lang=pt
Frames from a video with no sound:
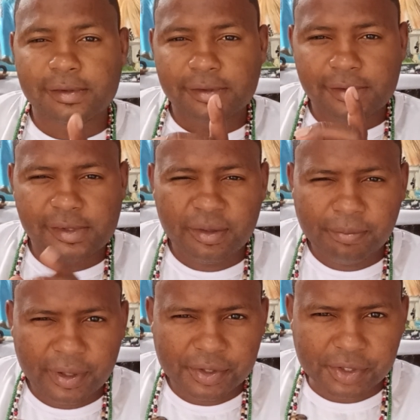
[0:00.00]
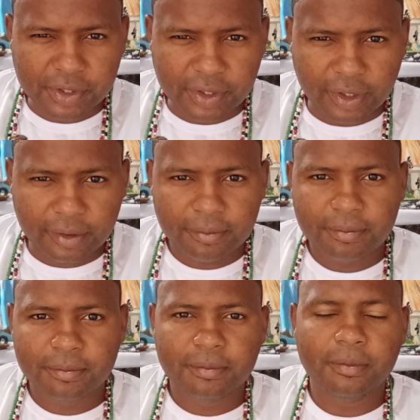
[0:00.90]
Simpatia,
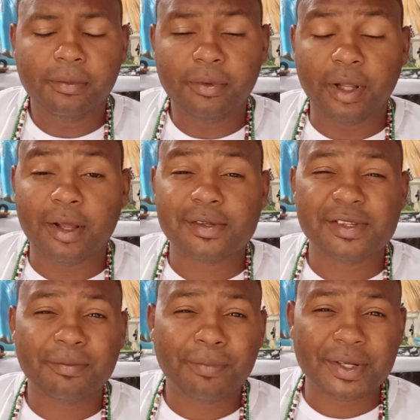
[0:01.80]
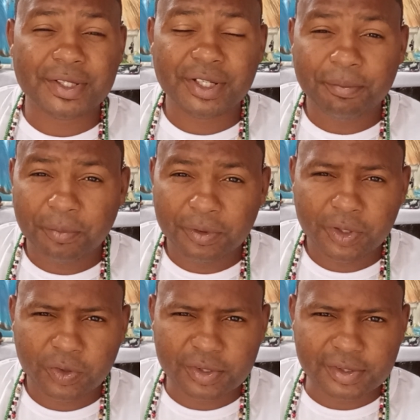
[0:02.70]
tá? Simpatia
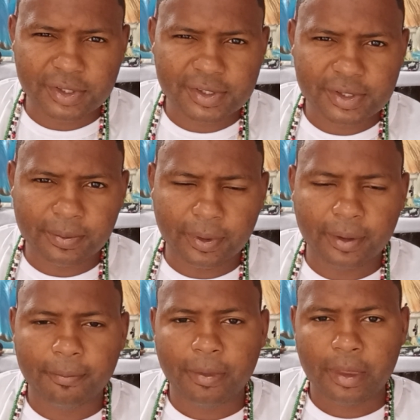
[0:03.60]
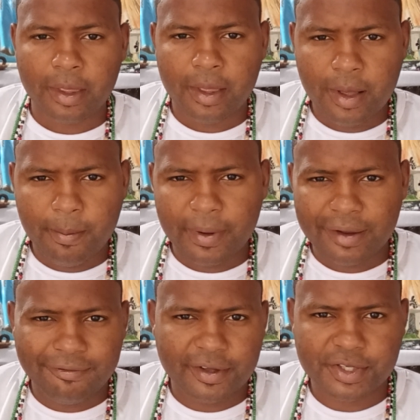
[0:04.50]
poderosíssima para
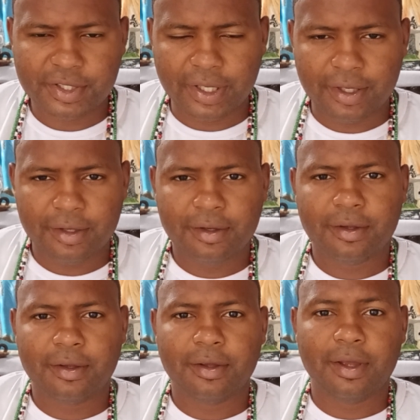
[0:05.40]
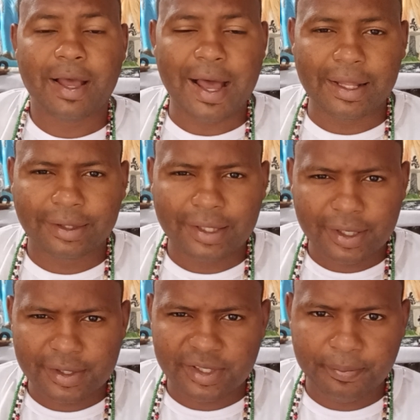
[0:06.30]
afastar
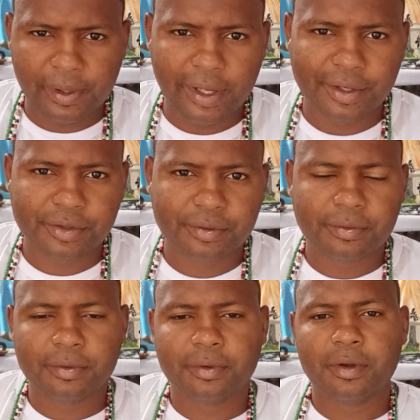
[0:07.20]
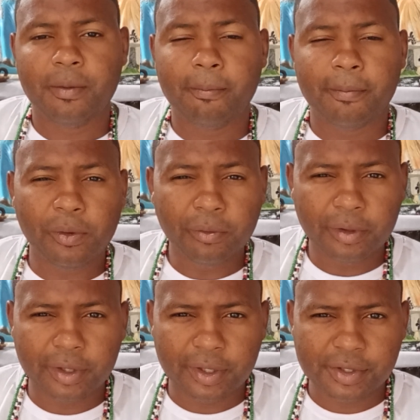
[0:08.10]
ataques epiléticos,
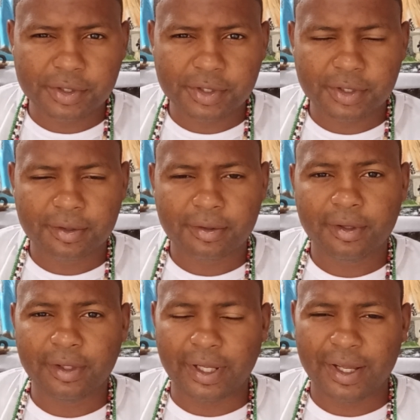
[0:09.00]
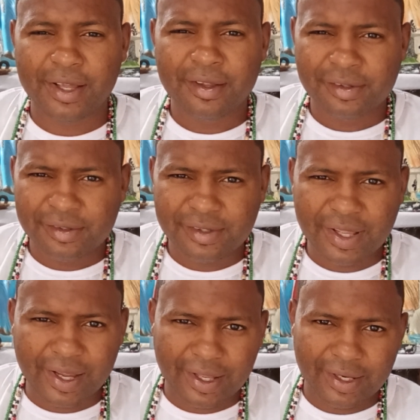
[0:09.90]
bronquite, tá? Não tem
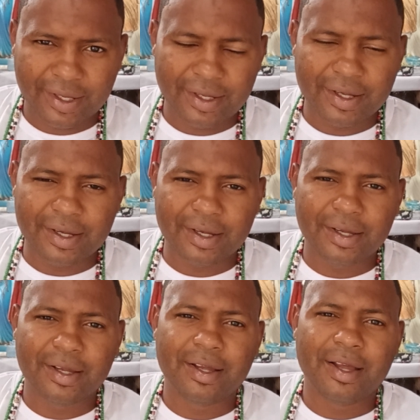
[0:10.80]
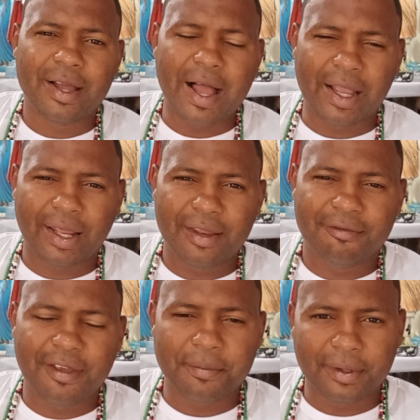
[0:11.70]
aquela aquela
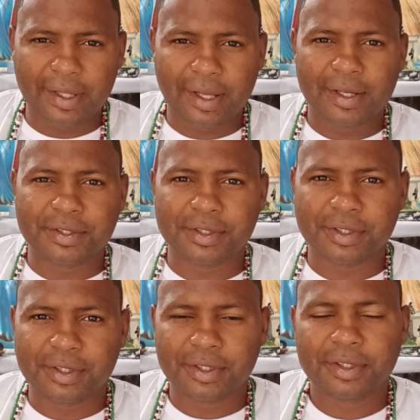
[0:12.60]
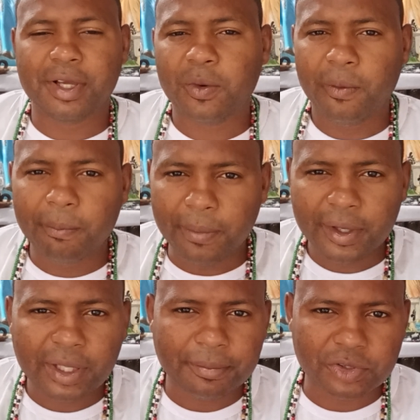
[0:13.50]
enfermidade que
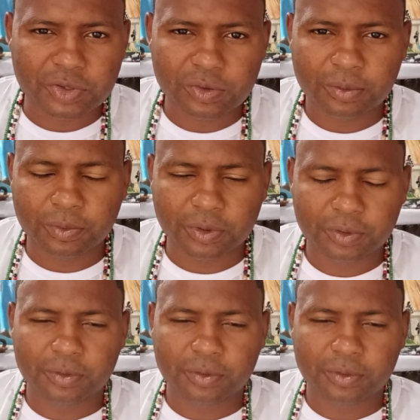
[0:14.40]
acompanha a pessoa por,